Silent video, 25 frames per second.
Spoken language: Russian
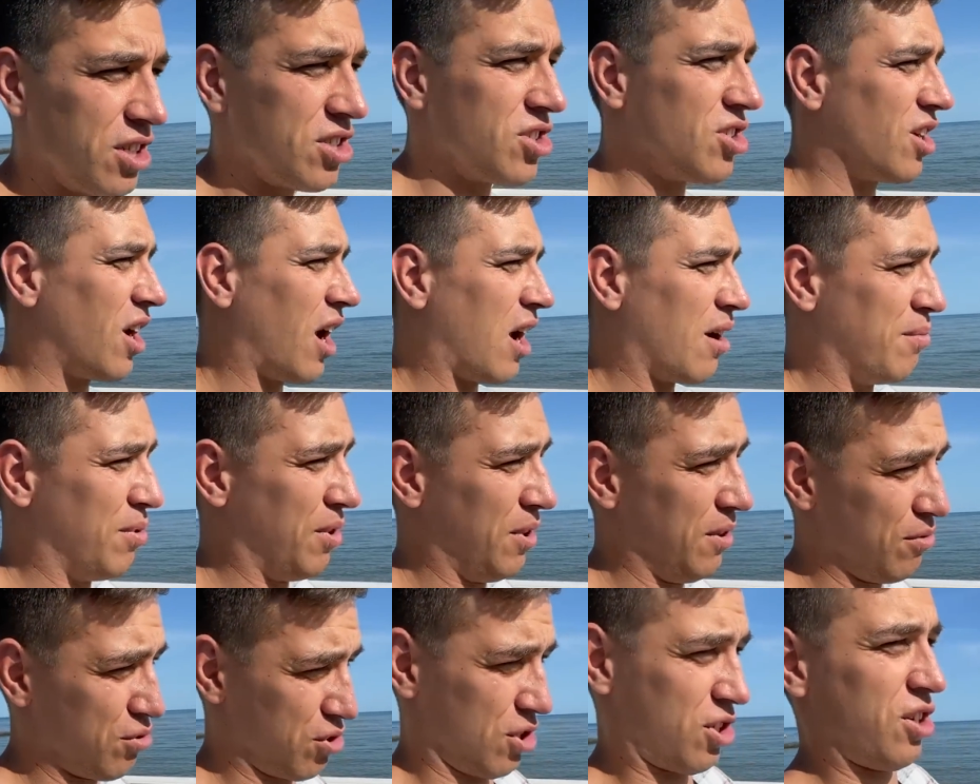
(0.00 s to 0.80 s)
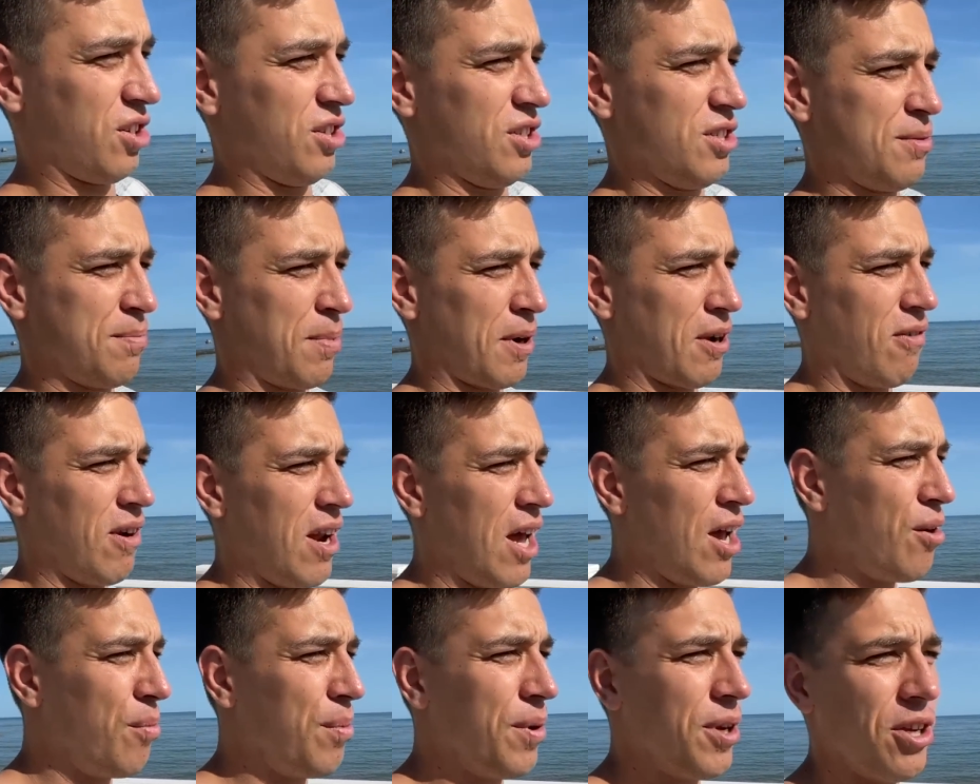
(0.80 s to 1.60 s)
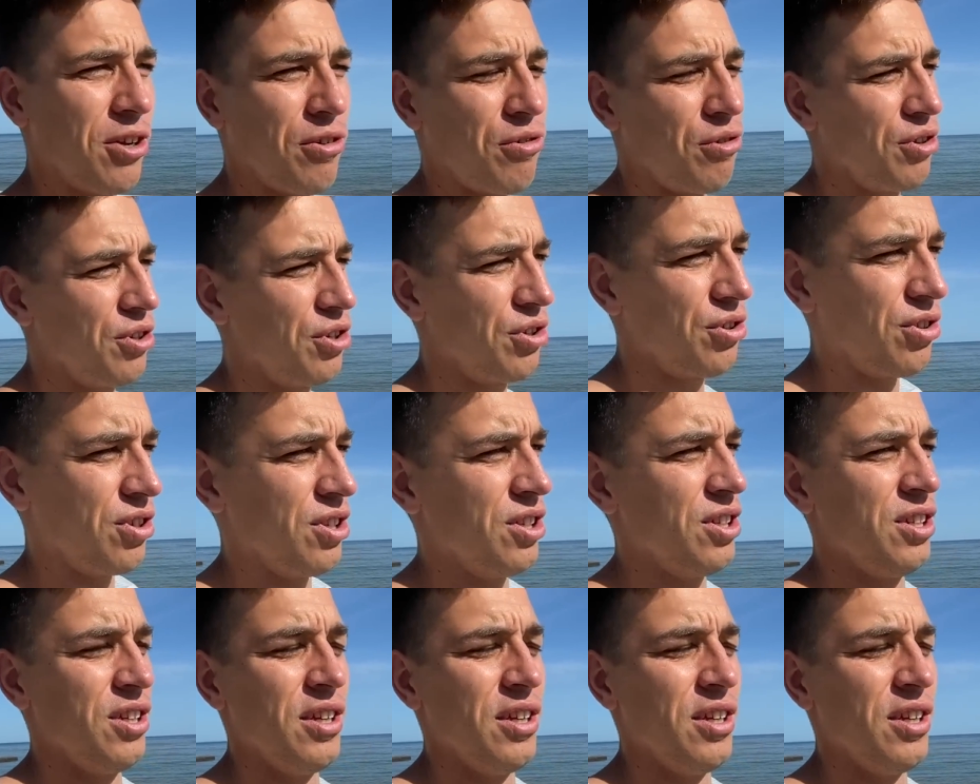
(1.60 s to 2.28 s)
же как бы его исправляю потихоньку.